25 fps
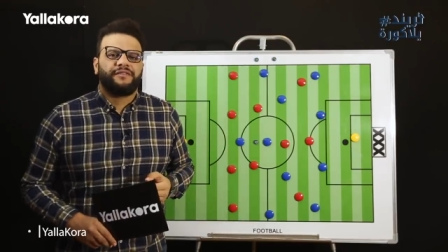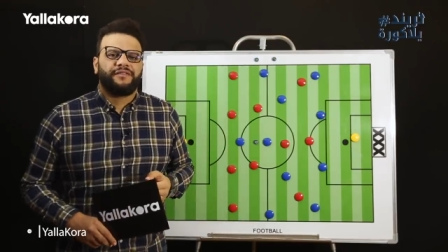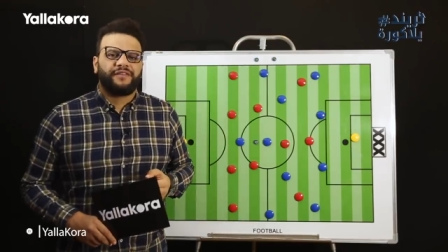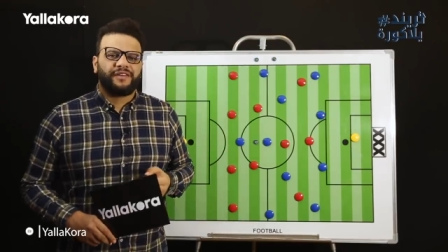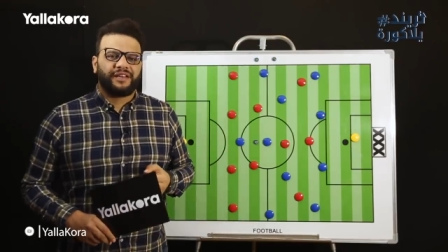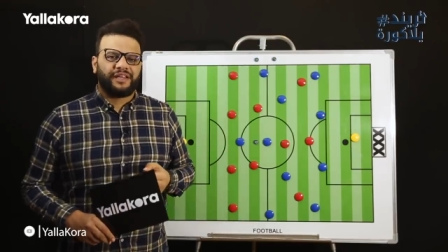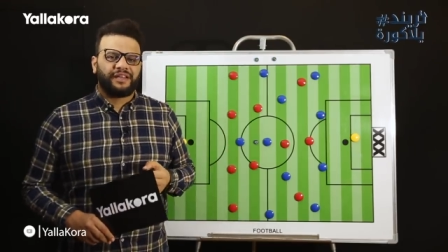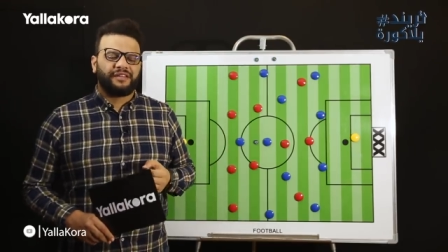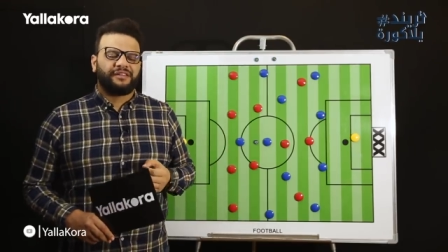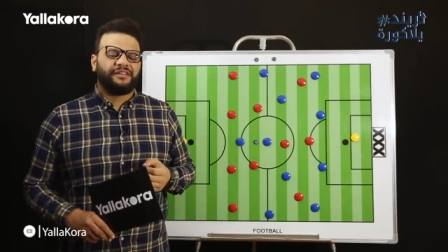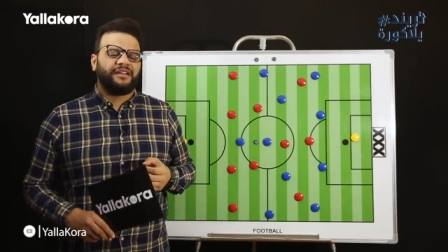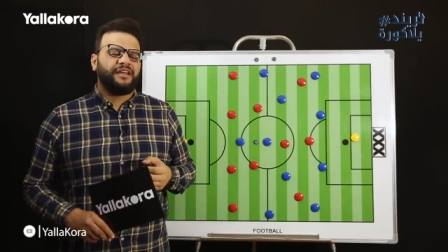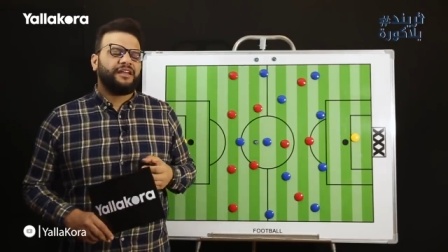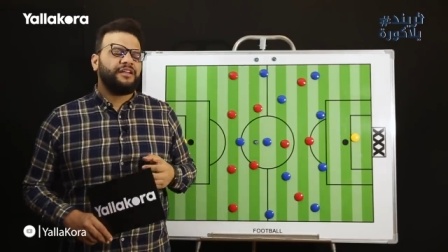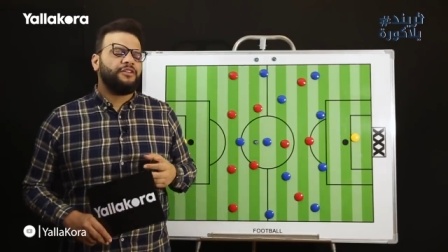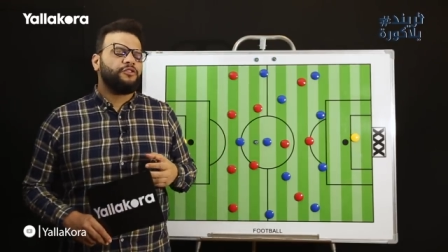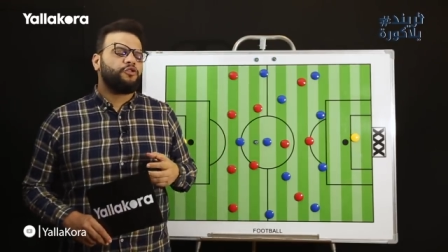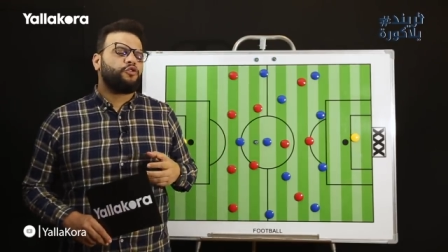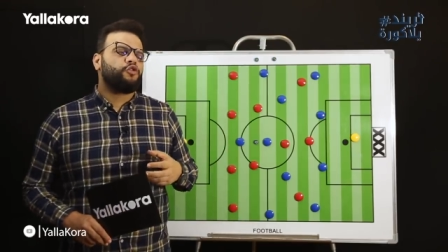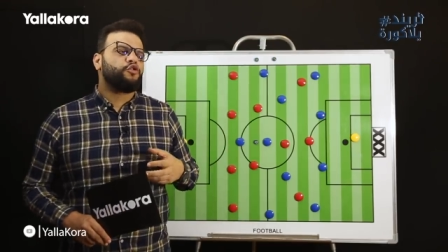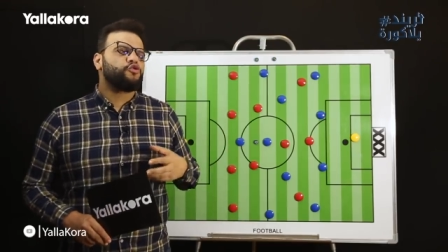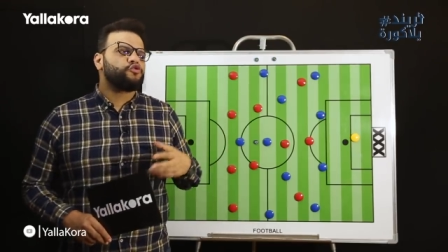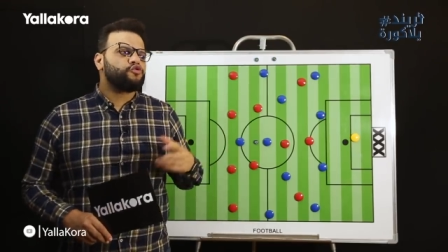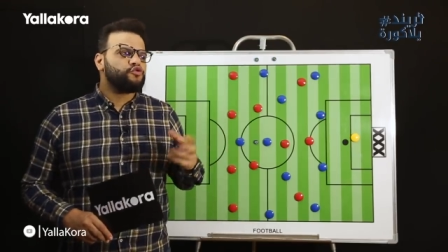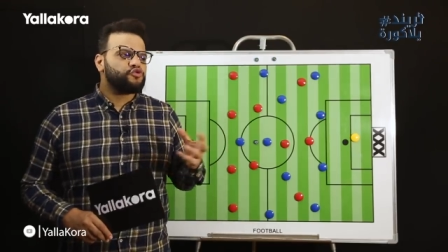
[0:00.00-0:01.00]

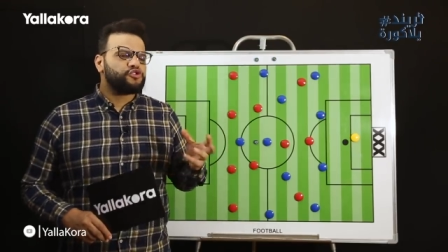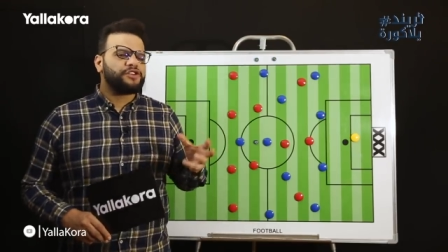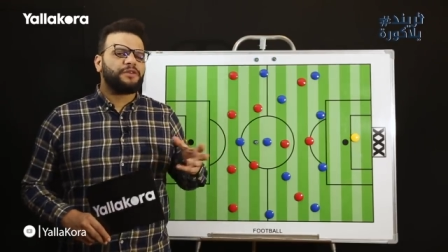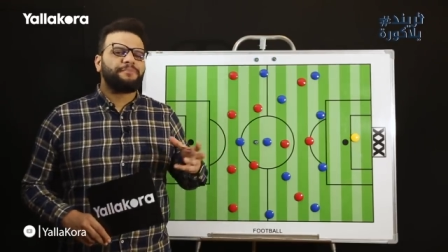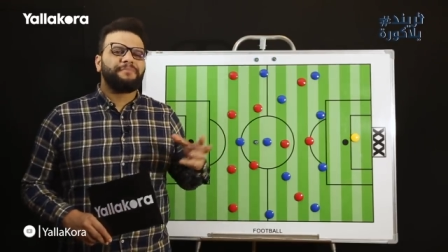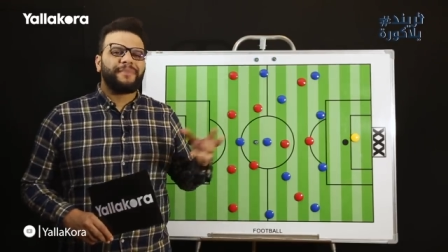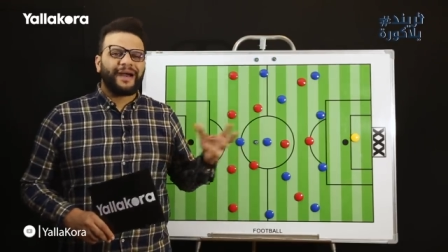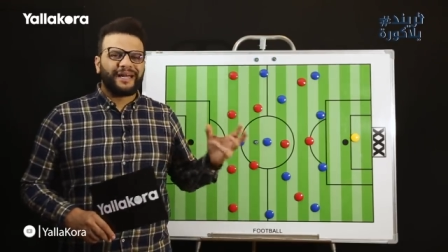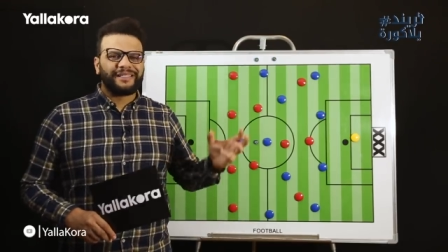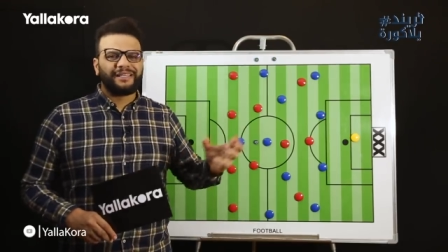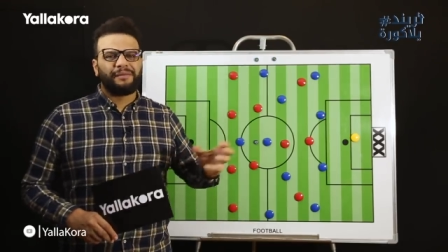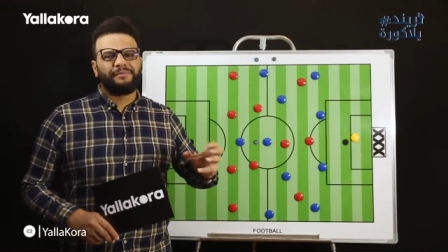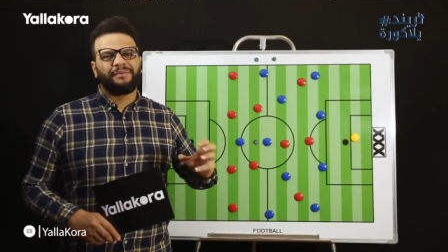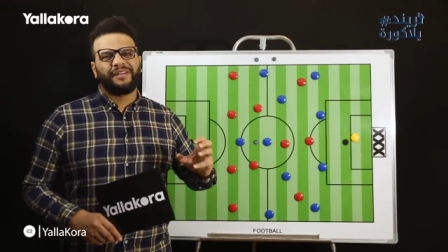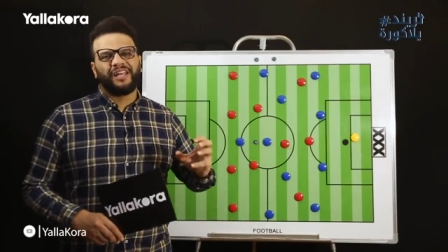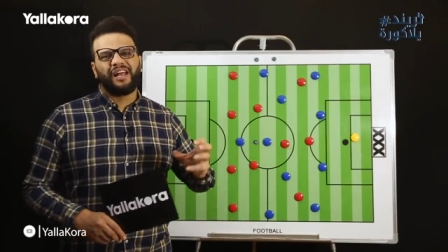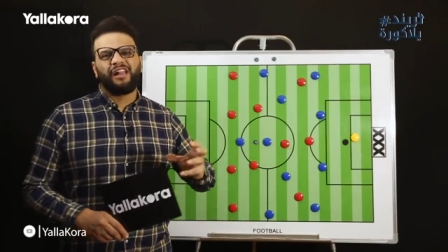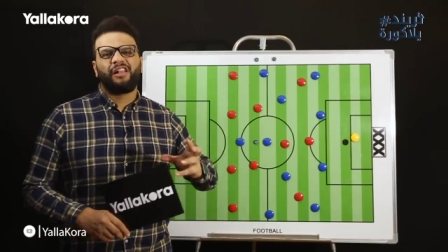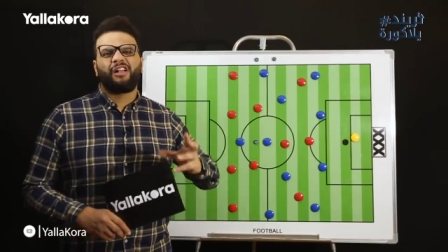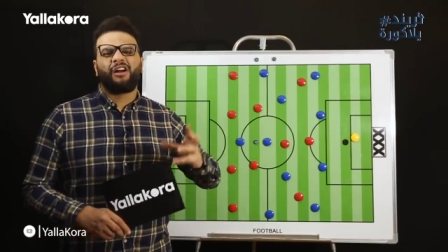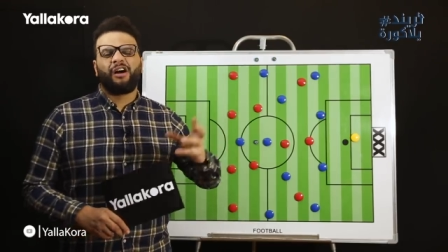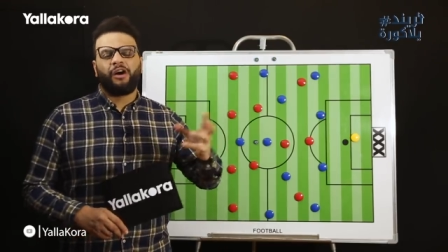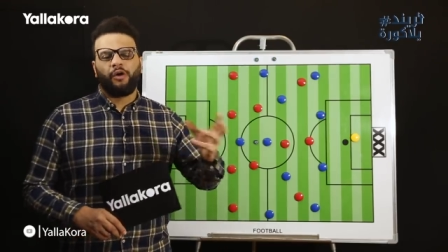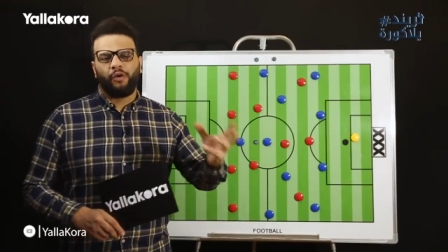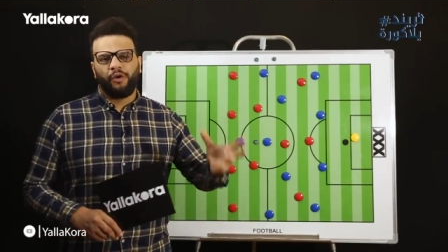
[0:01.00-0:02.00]
فرقتين خصوصا بعد
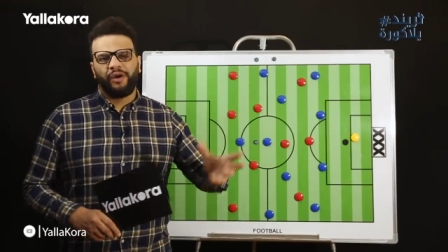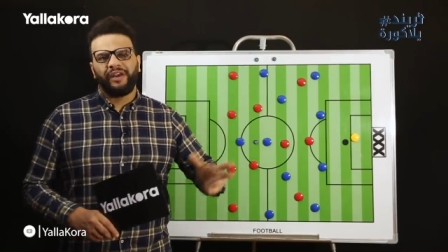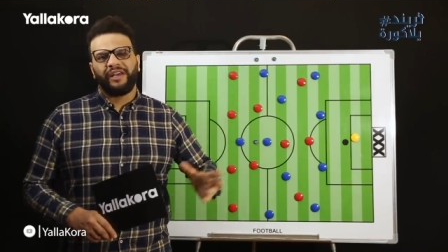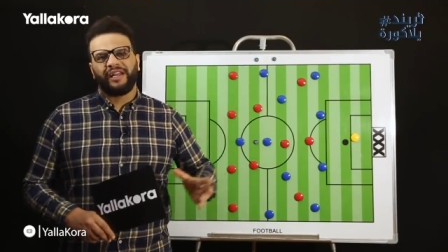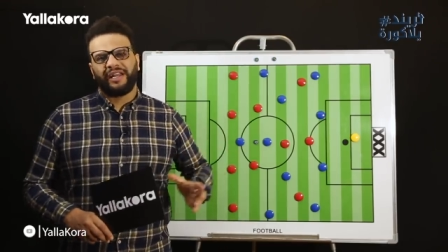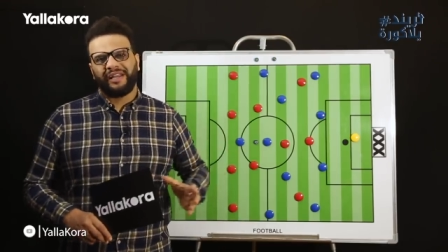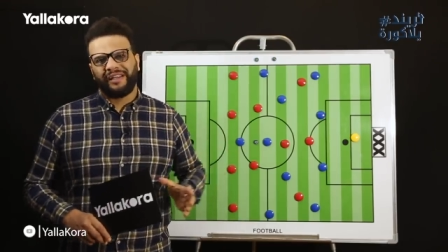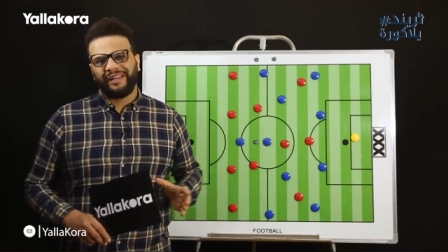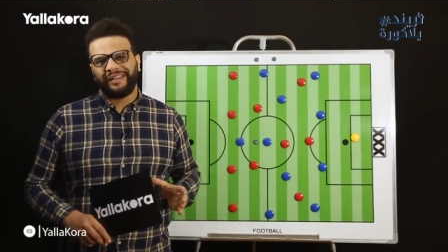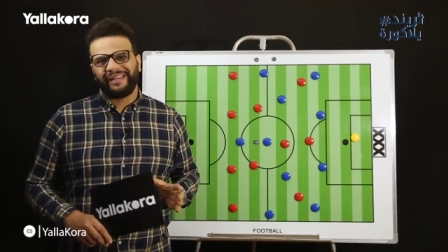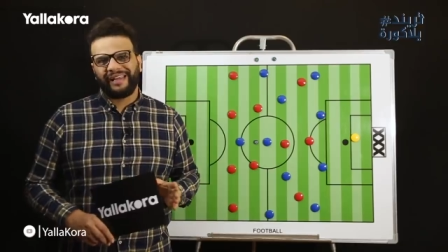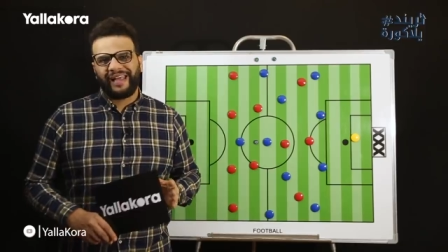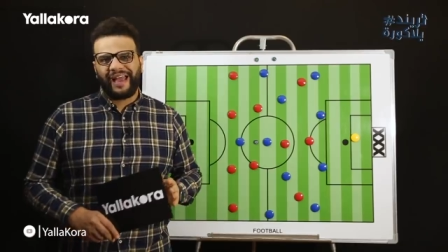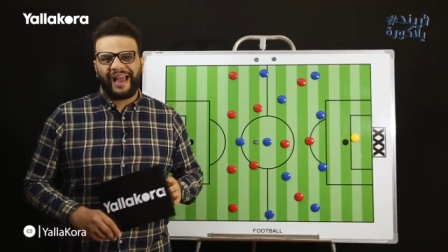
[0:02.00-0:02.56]
البدايه القويه للنادي